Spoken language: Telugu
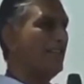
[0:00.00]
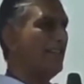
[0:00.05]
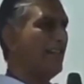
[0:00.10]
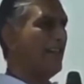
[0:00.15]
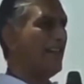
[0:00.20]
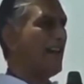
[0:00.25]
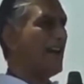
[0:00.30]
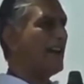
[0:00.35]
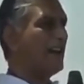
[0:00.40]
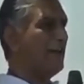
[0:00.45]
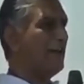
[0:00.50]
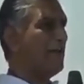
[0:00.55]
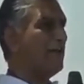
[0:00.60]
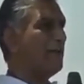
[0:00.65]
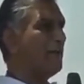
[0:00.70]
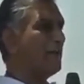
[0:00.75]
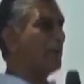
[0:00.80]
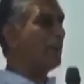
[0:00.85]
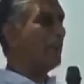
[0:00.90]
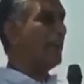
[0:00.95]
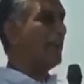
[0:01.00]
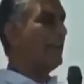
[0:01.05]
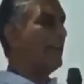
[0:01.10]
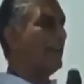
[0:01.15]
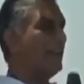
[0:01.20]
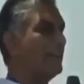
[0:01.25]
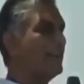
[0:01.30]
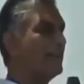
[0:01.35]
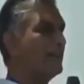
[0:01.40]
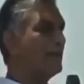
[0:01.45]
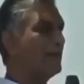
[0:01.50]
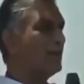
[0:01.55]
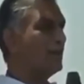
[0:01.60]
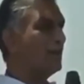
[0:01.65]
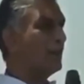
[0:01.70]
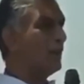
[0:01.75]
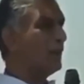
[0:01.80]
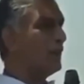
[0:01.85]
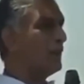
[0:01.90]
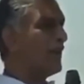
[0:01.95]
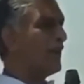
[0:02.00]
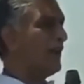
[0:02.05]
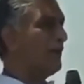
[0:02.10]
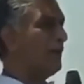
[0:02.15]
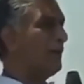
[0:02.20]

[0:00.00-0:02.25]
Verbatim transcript: ఇలా ఆగమైపోతే నూట